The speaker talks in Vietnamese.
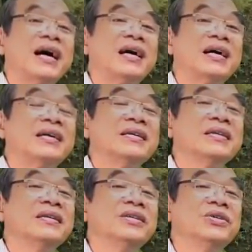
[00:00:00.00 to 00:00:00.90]
ba
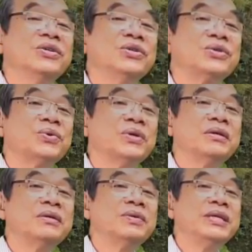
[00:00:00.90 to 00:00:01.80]
đứa hôm nay
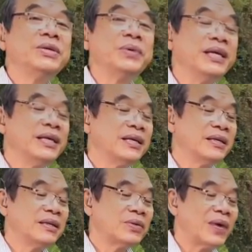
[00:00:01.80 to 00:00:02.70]
gặp nhau,